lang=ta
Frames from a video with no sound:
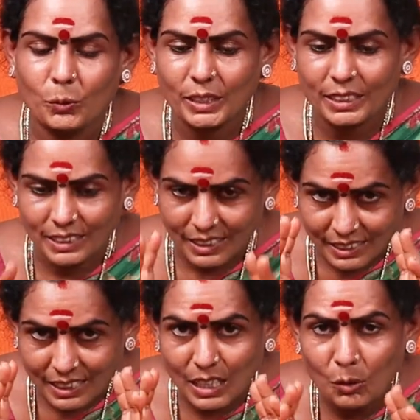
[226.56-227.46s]

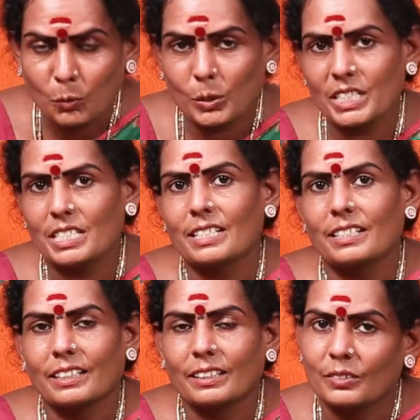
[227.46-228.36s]
ஓரத்தில் நல்லா
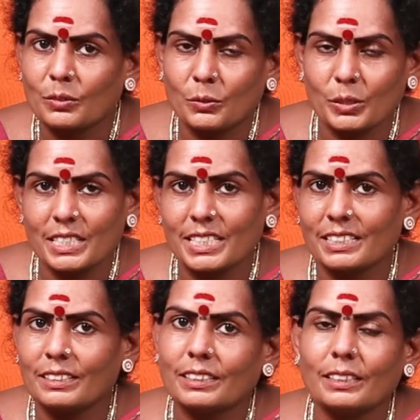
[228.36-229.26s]
உடைச்சிடுங்க
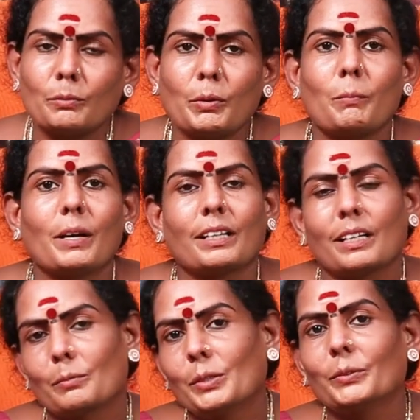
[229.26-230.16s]
உடைச்சிட்டு திரும்பி
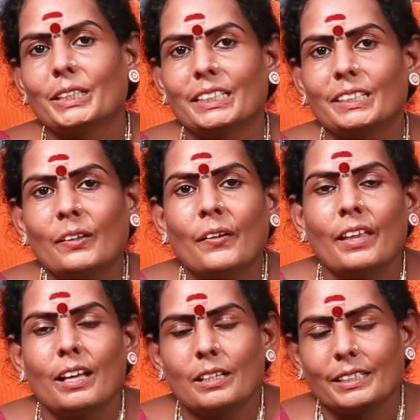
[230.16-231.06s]
பார்க்காம வந்து
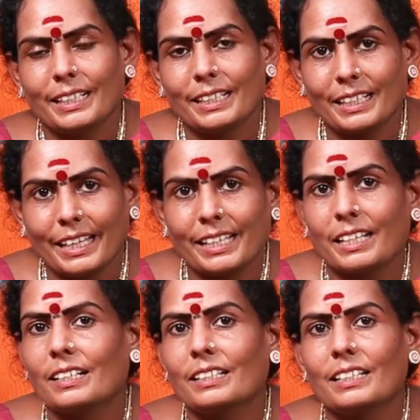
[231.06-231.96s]
நீங்கள் கை
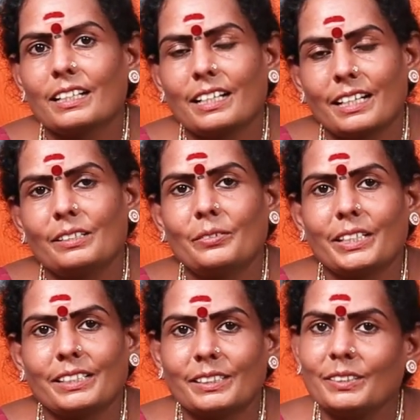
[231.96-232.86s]
காலெல்லாம்
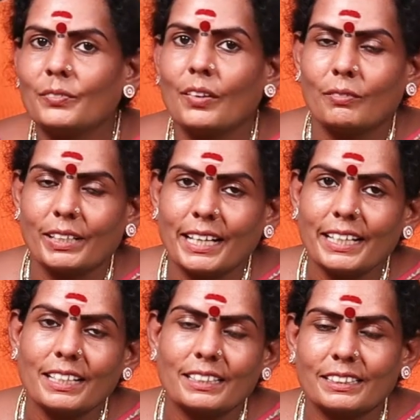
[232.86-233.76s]
கழுவிட்டு
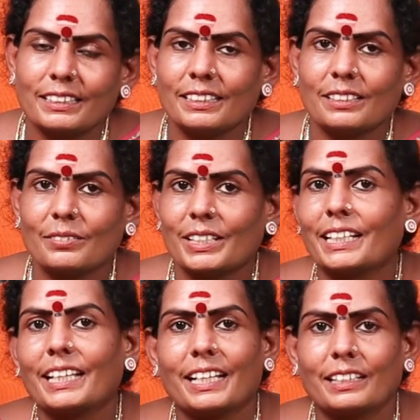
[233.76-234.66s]
விநாயகருக்கு ரெண்டு
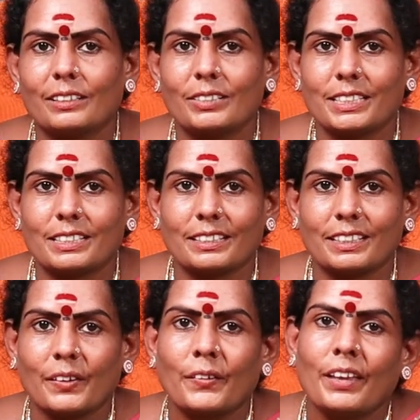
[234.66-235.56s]
விளக்கு ஏற்றி வச்சுடுங்க